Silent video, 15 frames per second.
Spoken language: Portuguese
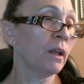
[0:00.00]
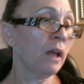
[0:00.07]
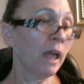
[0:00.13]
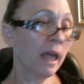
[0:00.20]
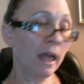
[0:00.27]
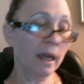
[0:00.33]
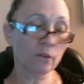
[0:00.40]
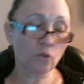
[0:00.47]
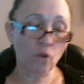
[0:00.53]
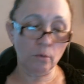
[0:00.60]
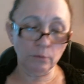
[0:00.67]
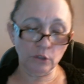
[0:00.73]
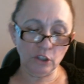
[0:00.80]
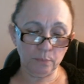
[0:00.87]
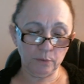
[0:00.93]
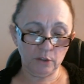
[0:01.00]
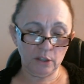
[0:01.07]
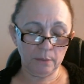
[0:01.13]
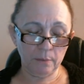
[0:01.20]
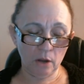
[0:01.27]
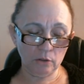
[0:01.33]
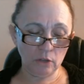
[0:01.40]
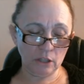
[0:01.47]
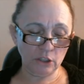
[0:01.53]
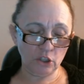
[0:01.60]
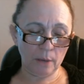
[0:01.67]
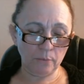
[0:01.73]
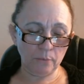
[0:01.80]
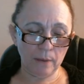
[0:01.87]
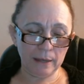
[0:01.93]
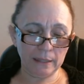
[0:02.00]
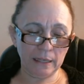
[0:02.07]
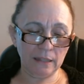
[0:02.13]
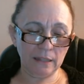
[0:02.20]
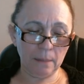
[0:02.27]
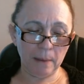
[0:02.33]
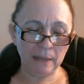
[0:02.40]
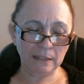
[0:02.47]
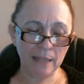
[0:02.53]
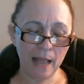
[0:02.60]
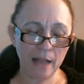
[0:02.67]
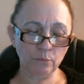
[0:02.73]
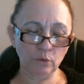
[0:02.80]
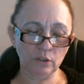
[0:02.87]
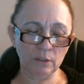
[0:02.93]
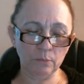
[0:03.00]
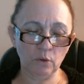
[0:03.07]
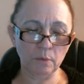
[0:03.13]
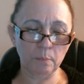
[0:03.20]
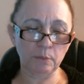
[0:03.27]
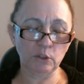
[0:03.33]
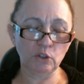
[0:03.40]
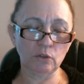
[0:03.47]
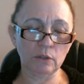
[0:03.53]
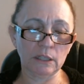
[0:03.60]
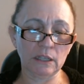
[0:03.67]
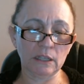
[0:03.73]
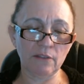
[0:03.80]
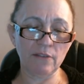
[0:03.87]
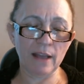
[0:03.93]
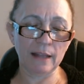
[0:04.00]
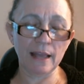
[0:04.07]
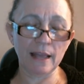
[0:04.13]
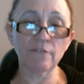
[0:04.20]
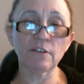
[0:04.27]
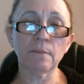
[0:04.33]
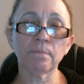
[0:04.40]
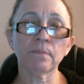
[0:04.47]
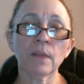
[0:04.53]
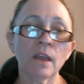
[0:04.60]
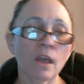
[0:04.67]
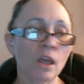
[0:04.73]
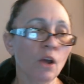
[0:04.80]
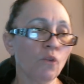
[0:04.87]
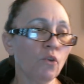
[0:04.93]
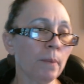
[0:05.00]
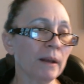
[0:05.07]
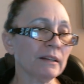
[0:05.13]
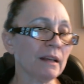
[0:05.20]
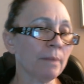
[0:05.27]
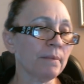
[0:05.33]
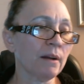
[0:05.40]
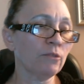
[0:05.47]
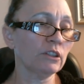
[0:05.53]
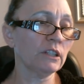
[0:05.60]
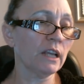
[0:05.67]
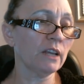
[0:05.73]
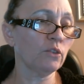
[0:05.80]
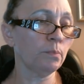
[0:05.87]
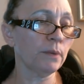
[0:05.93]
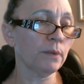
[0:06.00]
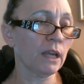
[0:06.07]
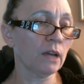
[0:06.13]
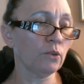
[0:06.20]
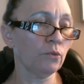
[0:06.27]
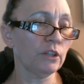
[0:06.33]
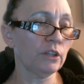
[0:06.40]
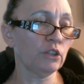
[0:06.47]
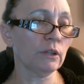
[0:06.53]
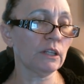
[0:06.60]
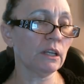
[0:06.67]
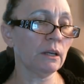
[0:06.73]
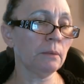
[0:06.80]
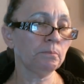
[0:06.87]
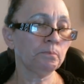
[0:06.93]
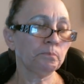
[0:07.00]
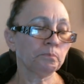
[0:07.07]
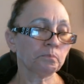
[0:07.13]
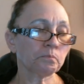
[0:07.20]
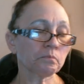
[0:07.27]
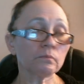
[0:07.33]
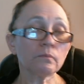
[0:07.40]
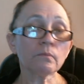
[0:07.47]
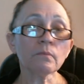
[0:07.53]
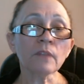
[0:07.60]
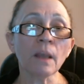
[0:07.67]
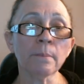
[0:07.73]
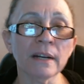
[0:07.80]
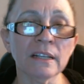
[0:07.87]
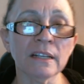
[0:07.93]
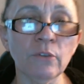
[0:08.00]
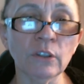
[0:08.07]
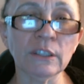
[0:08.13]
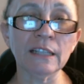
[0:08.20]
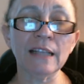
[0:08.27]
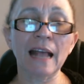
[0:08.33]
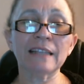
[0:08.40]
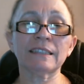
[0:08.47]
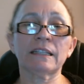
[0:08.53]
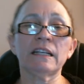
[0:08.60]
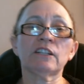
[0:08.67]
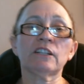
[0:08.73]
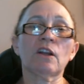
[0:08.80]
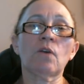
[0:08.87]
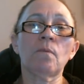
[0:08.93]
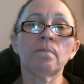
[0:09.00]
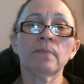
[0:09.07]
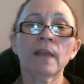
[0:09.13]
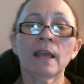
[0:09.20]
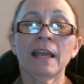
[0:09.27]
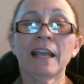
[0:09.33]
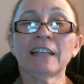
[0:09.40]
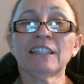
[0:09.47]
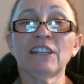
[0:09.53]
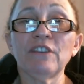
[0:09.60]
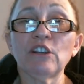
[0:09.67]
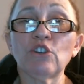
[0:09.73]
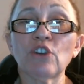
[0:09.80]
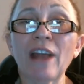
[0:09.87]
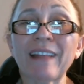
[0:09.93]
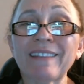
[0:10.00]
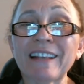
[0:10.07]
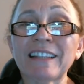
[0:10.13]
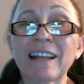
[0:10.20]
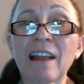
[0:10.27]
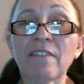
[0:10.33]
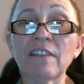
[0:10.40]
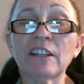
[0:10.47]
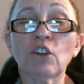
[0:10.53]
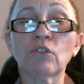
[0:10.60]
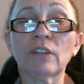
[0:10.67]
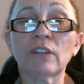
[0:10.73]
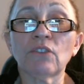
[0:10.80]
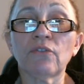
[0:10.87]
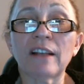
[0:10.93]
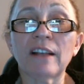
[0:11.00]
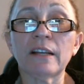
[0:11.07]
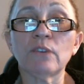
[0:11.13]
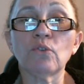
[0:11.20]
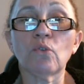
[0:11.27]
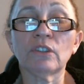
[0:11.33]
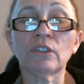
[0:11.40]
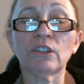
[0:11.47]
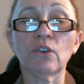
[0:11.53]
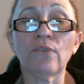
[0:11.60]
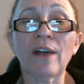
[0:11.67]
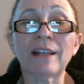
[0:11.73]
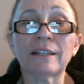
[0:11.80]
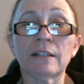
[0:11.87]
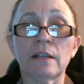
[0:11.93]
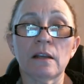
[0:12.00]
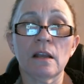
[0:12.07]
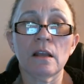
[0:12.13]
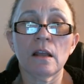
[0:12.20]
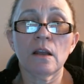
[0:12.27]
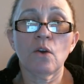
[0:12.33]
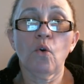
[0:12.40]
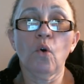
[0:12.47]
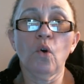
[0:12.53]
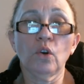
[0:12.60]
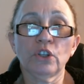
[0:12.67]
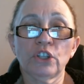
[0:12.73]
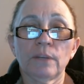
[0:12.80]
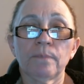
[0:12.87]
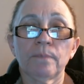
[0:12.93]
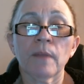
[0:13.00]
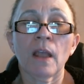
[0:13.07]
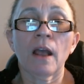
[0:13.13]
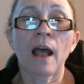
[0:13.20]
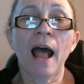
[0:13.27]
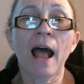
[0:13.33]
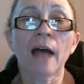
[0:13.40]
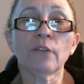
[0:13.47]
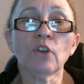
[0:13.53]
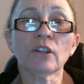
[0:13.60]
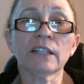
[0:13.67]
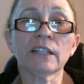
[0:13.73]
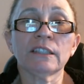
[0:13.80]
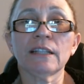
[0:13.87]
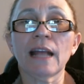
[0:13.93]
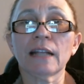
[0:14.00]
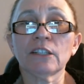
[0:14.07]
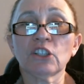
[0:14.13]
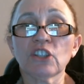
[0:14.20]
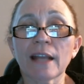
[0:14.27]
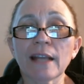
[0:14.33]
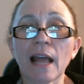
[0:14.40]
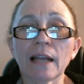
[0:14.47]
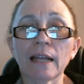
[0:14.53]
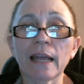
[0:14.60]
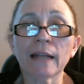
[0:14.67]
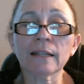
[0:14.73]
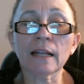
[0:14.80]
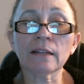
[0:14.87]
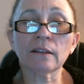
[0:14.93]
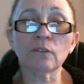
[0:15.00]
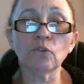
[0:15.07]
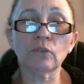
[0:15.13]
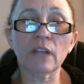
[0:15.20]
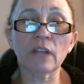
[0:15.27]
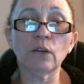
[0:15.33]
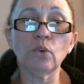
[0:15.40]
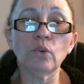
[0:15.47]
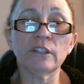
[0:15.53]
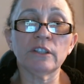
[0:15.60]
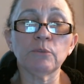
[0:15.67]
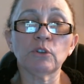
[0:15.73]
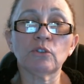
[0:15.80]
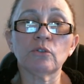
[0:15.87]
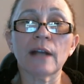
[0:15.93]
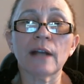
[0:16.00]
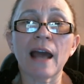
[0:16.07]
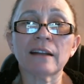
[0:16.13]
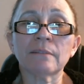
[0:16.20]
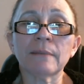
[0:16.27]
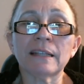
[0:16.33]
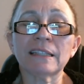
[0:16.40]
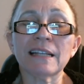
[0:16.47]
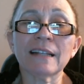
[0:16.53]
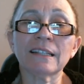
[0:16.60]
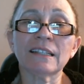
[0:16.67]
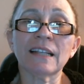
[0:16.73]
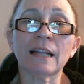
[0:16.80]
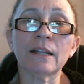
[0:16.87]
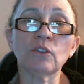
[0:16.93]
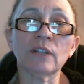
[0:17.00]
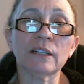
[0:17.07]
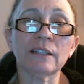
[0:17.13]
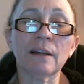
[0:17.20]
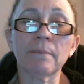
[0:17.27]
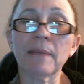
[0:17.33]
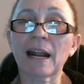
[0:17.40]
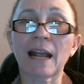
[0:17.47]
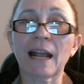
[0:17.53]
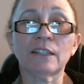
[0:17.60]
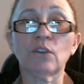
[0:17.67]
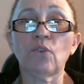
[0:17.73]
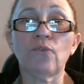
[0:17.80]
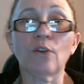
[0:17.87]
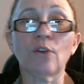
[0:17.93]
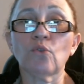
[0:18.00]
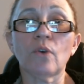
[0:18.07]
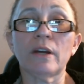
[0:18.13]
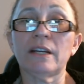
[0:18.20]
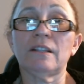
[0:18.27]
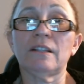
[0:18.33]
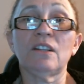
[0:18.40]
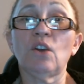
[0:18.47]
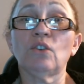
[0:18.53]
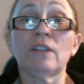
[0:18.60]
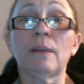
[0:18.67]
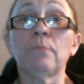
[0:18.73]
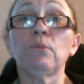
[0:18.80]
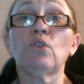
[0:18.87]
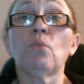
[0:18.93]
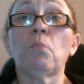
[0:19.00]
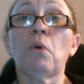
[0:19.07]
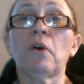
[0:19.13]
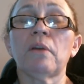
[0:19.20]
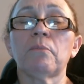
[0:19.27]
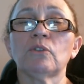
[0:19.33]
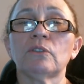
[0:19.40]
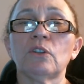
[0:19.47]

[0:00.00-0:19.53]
é, como disse para os irmãos, nós estamos numa grande tempestade, muitos irmãos me pediram que queria ver a neve. Eu vou passar para vocês um pequeno vídeo aqui, para que vocês assistam esse vídeo já é a terceira vez que eu tento fazer e não consigo fazer hoje. A nossa cidade está em alerta, não tem luz em muitos lugares, mas graças a Deus aqui na minha casa não faltou ainda. Deus é muito bom, irmãos.